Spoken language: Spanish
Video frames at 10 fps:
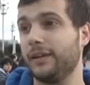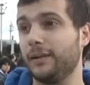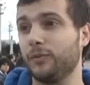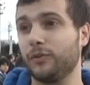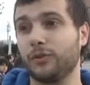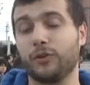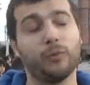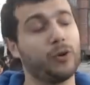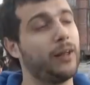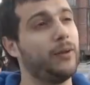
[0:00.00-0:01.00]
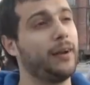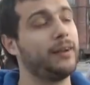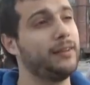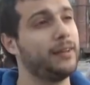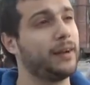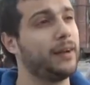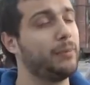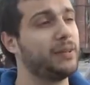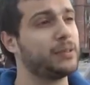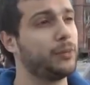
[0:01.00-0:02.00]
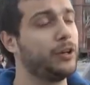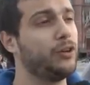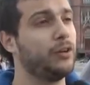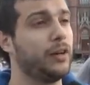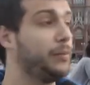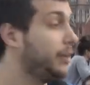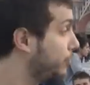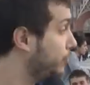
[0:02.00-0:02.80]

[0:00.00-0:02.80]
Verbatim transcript: Hemos convocado a la gente acá a la Plaza Moreno, a la Piedra